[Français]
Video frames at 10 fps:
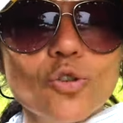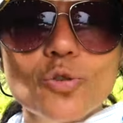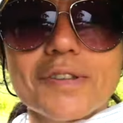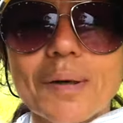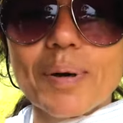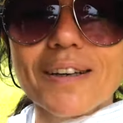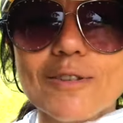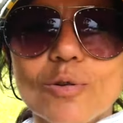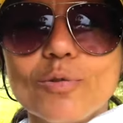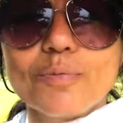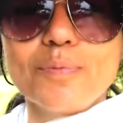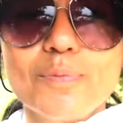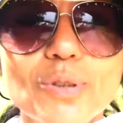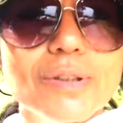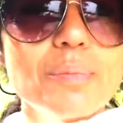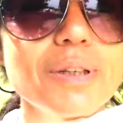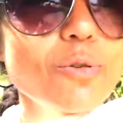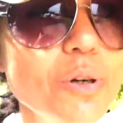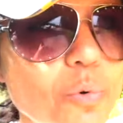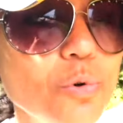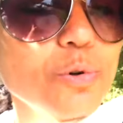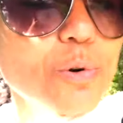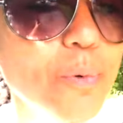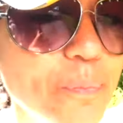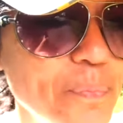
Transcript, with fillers: jusqu'à présent, ce n'est pas très concluant,